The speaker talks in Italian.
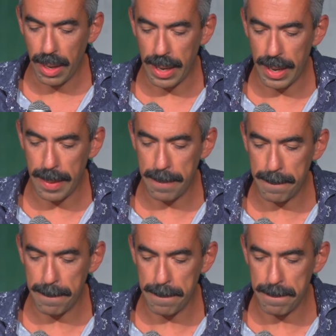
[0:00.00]

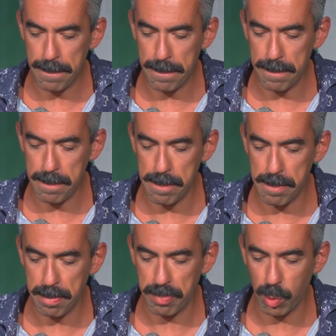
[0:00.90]

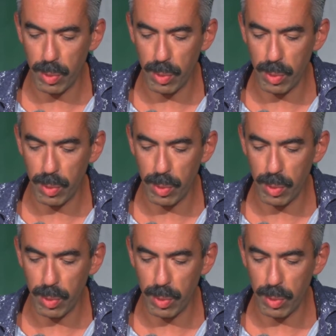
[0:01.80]
Um,